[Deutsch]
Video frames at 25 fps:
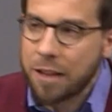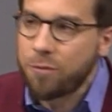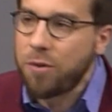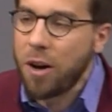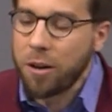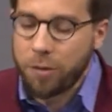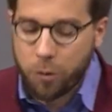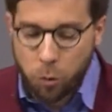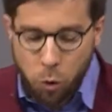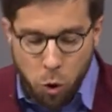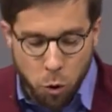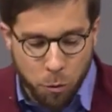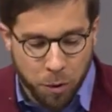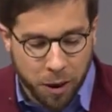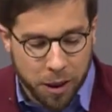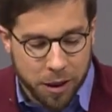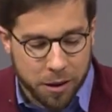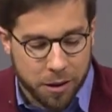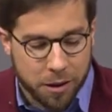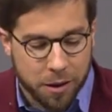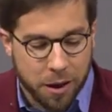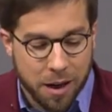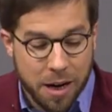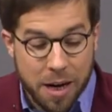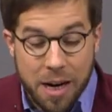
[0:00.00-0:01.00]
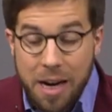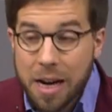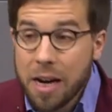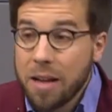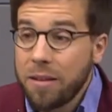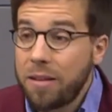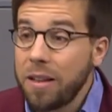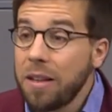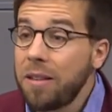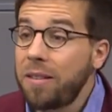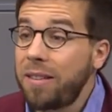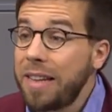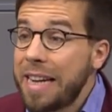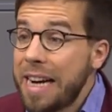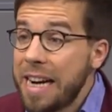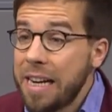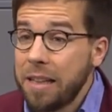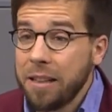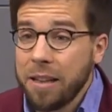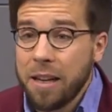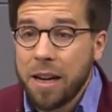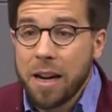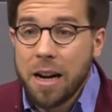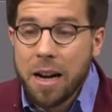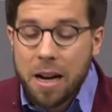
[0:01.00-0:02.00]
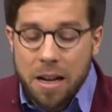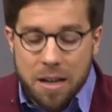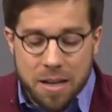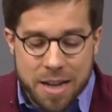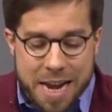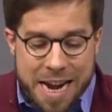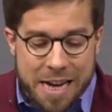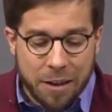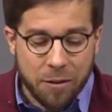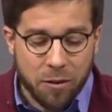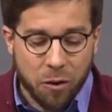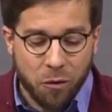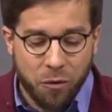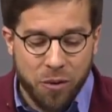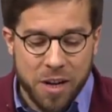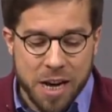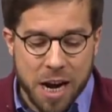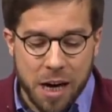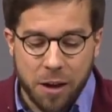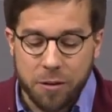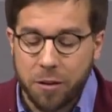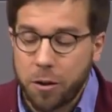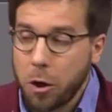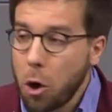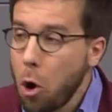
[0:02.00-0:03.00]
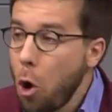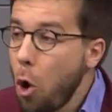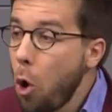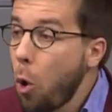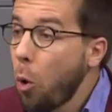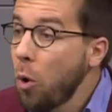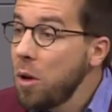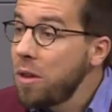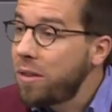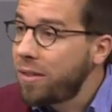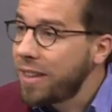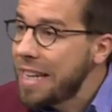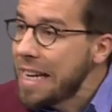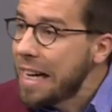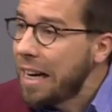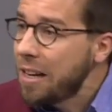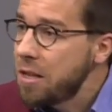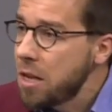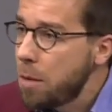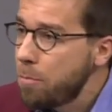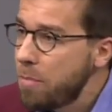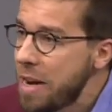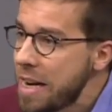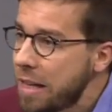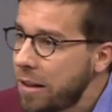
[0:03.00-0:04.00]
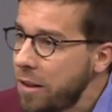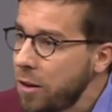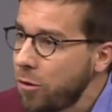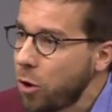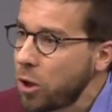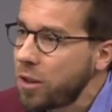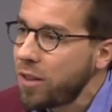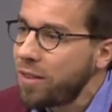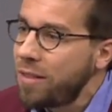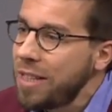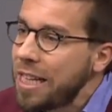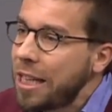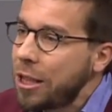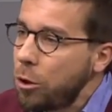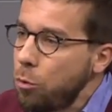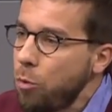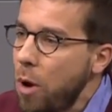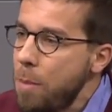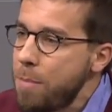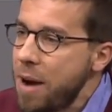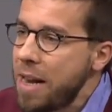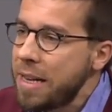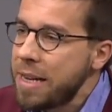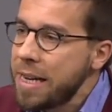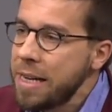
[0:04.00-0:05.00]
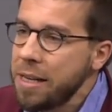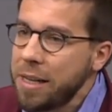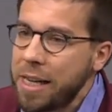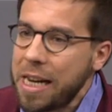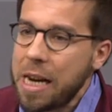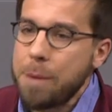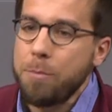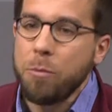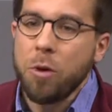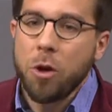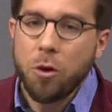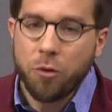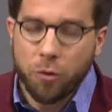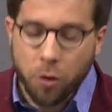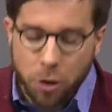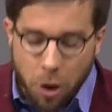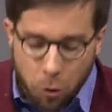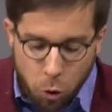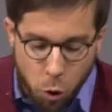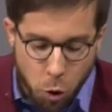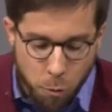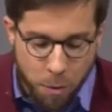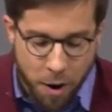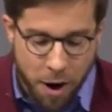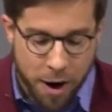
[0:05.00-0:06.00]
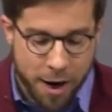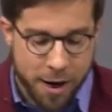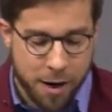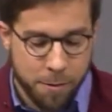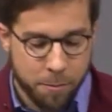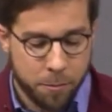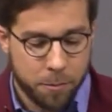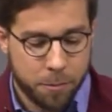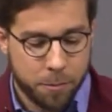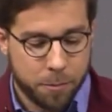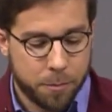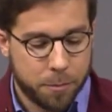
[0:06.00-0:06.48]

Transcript: etwas übrig. Sie sehen, links wirkt und sinkende Mieten sollte es nicht nur in Berlin geben, sondern überall.